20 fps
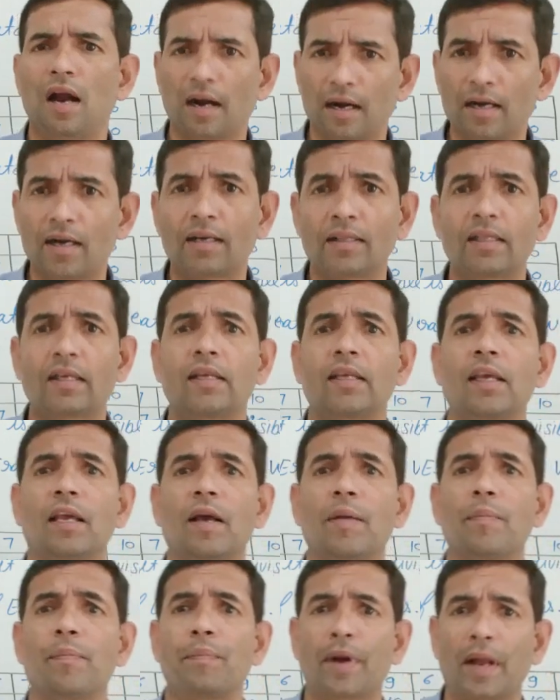हंड्रेड तक के
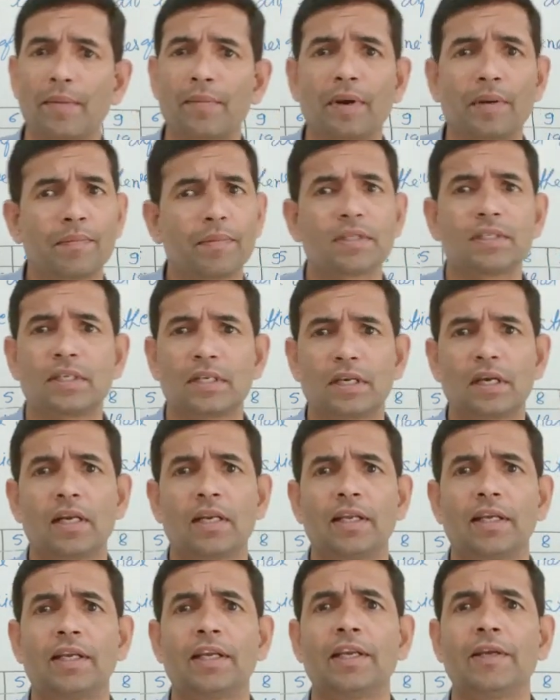हम प्राइम नंबर्स
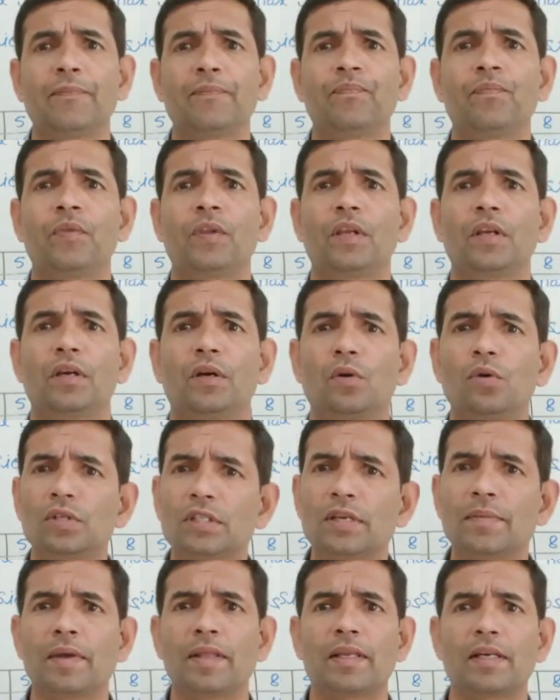निकालेंगे कौन
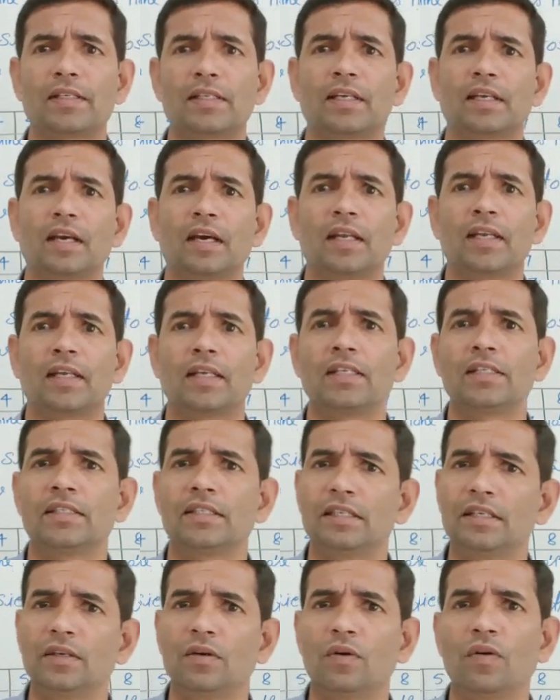से मेथड से निकालेंगे
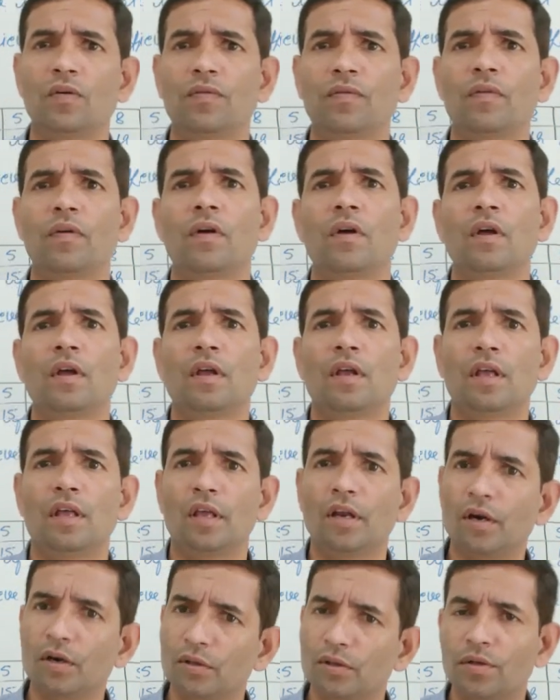सी
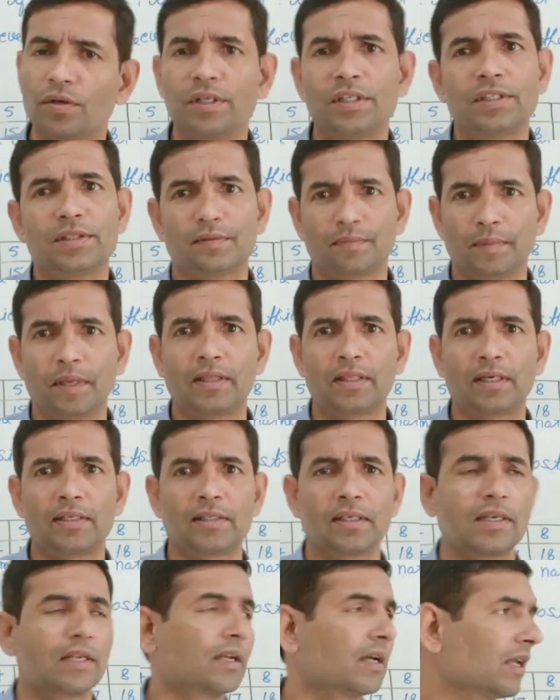ऑफ इरडसनीज मेथड
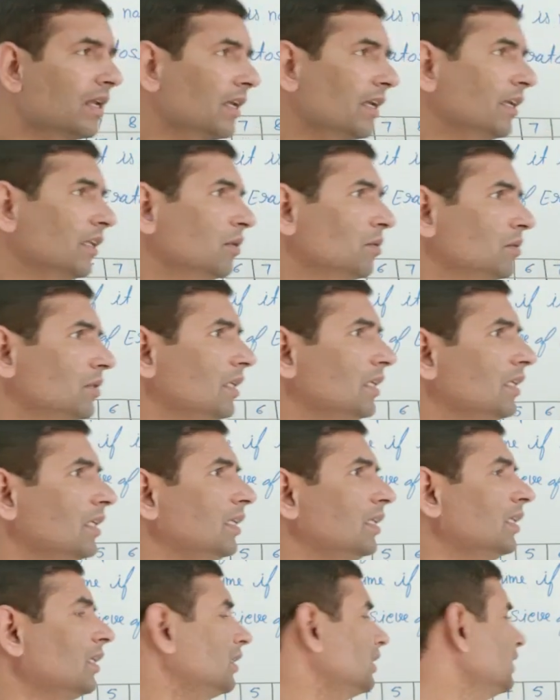से निकालेंगे तो
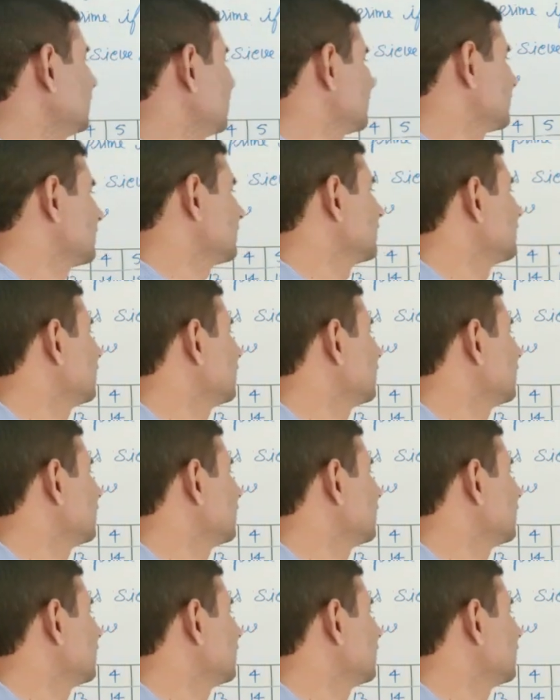चलिए देखिए कैसे